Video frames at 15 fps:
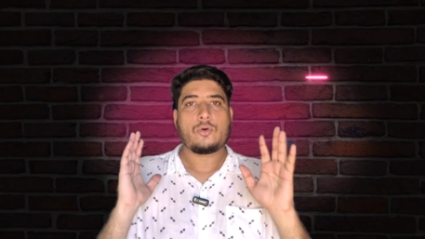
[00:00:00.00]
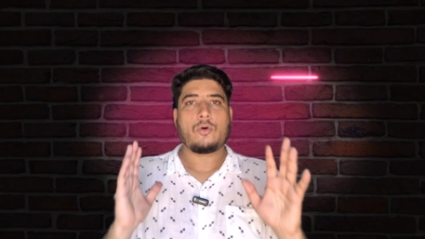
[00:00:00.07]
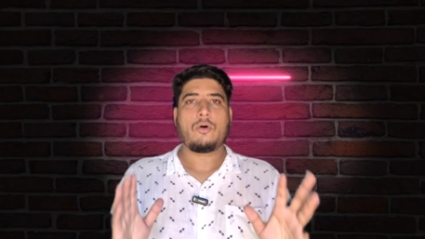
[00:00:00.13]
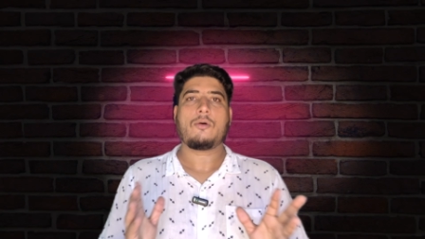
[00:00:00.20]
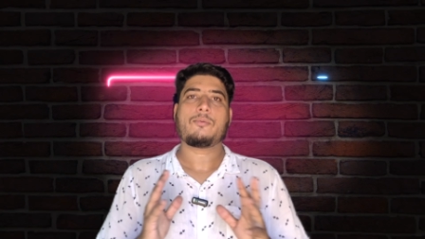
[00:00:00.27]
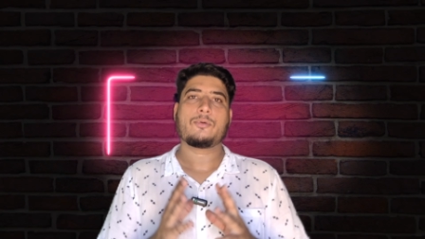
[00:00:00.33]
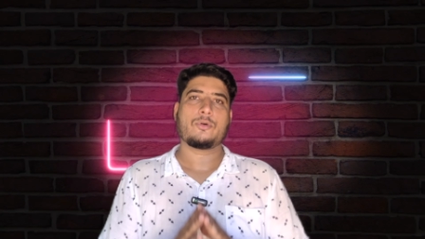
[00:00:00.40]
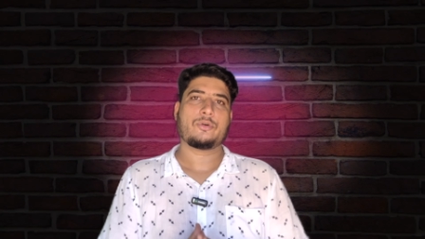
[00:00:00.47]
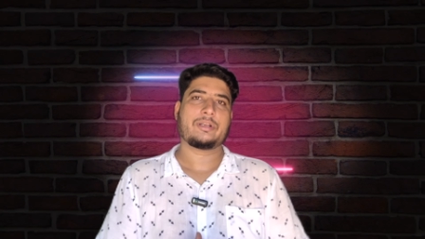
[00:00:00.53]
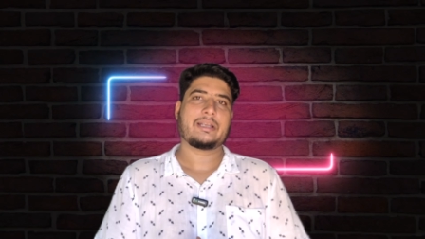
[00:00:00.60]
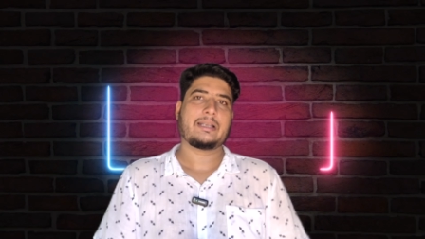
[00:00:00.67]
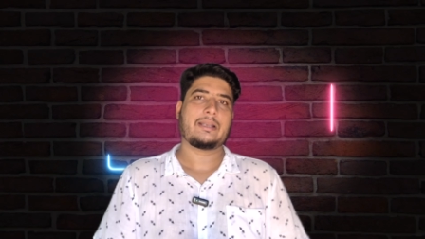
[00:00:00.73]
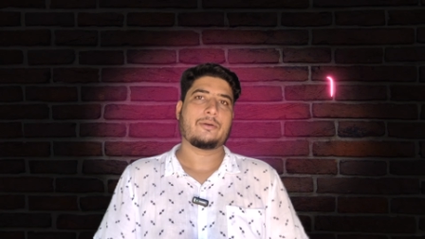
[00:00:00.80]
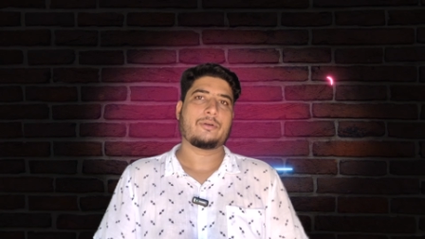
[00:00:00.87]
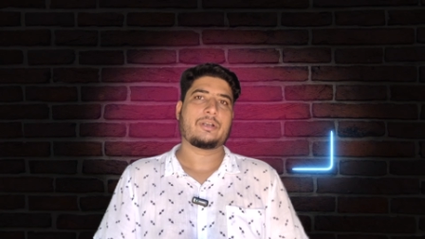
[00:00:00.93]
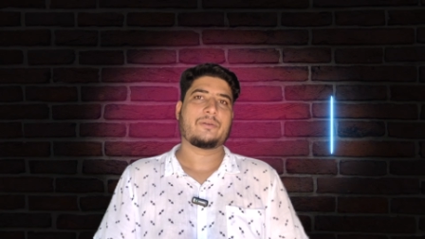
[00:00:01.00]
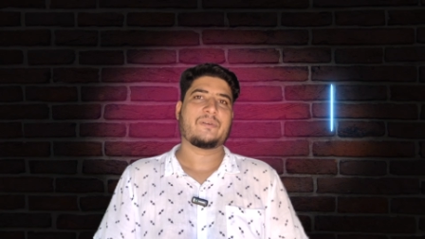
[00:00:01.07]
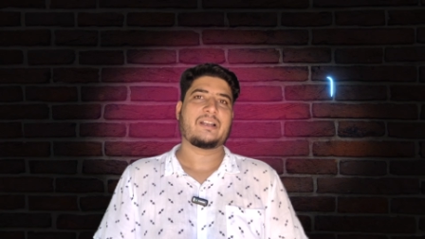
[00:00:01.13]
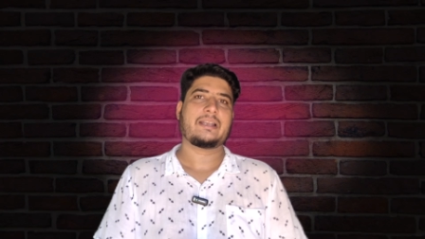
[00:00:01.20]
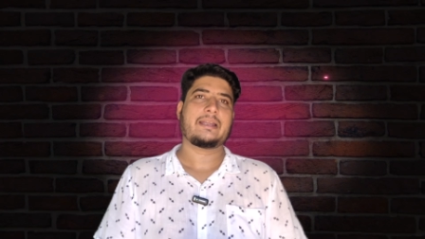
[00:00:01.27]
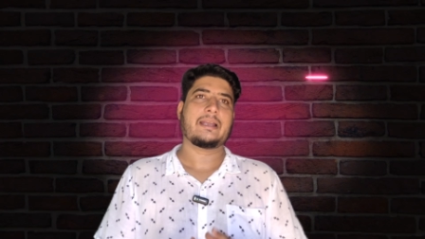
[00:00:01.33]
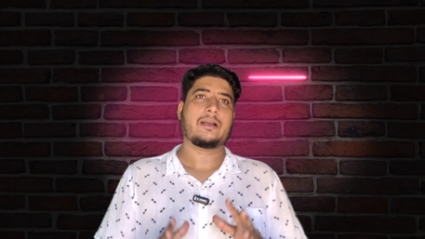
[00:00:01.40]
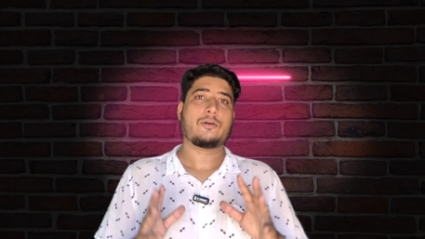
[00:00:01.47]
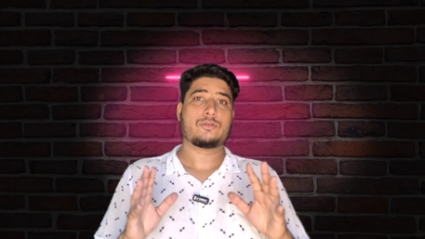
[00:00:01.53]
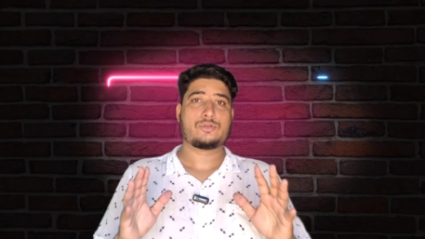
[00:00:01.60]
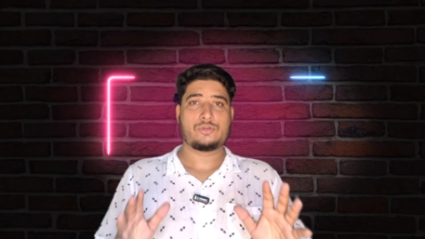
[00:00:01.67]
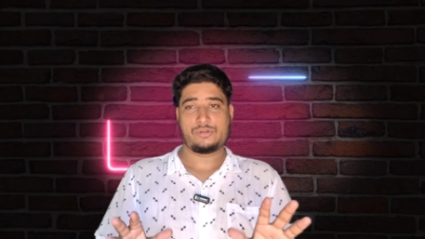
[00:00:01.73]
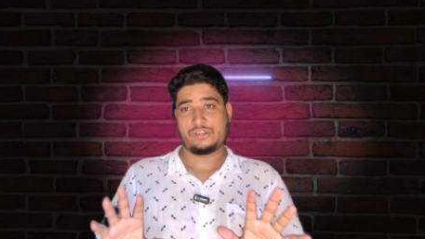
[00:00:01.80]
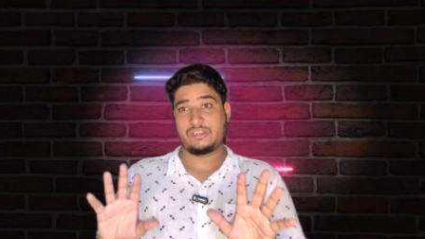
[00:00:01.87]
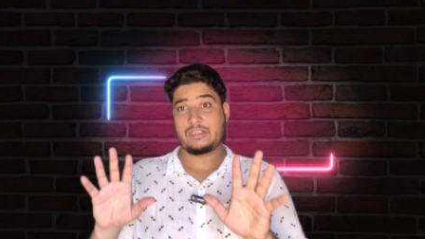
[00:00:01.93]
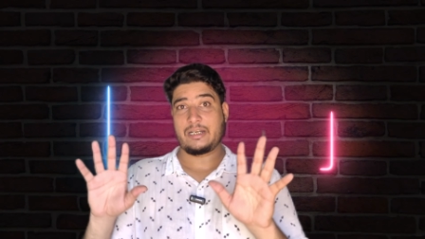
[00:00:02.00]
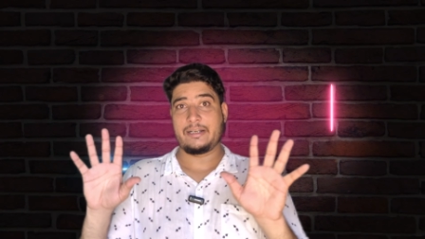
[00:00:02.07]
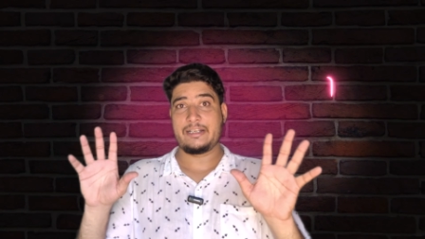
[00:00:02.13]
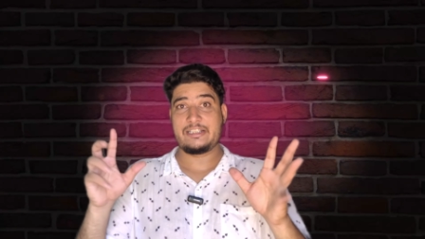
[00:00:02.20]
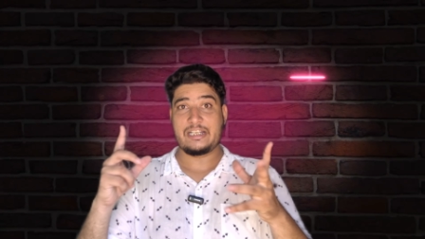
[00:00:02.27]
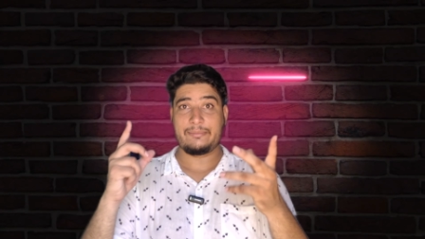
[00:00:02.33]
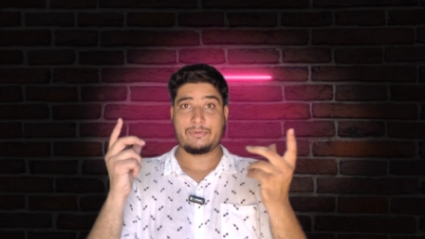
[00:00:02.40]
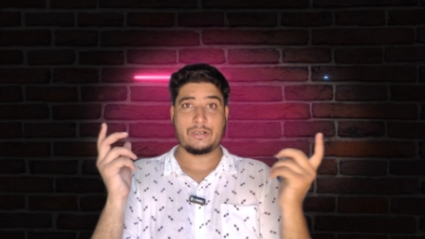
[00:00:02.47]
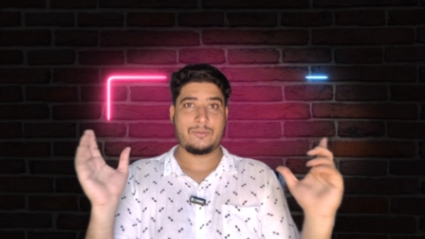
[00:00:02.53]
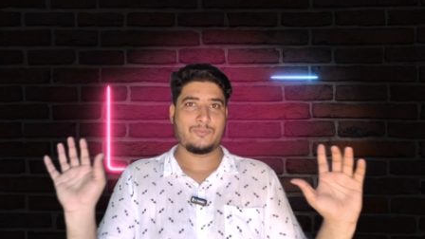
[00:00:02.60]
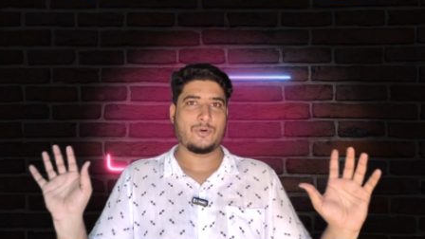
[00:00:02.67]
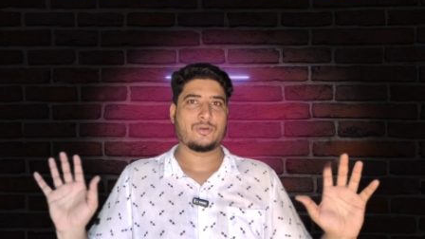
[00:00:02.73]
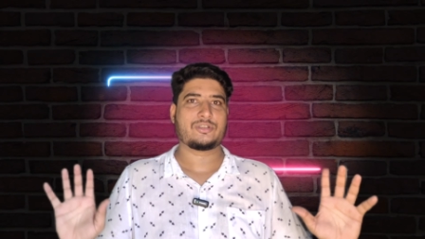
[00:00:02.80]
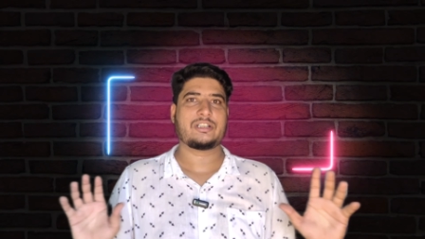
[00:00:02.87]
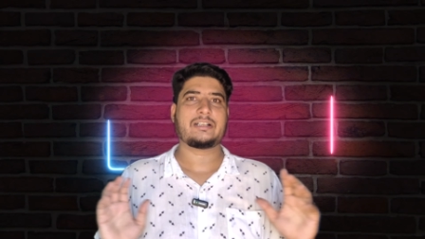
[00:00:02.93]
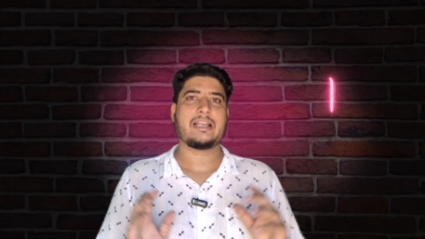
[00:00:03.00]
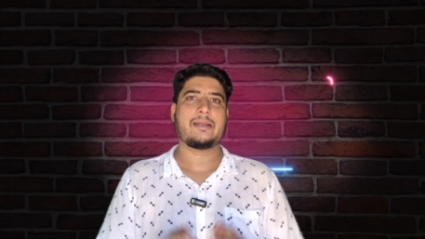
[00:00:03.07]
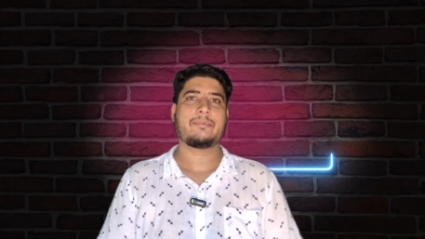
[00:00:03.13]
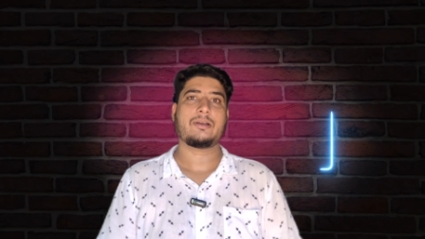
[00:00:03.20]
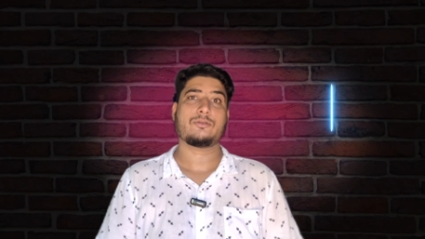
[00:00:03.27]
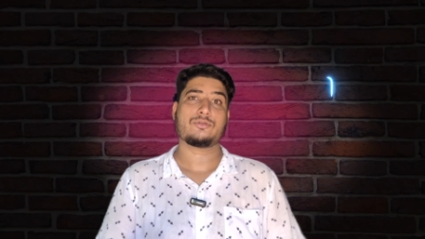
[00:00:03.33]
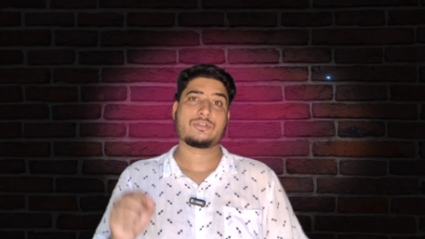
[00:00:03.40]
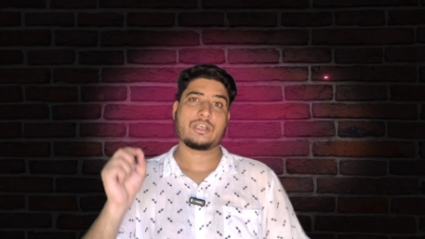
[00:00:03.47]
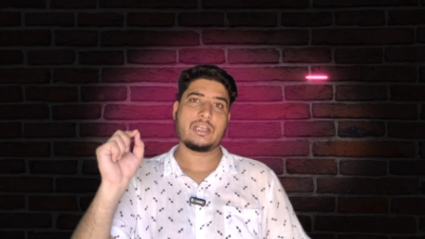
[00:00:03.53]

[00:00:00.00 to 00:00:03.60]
जो ऑफ रोड के लिए होने वाली है और जो इसका डिजाइन भी थोड़ा बॉक्सी टाइप है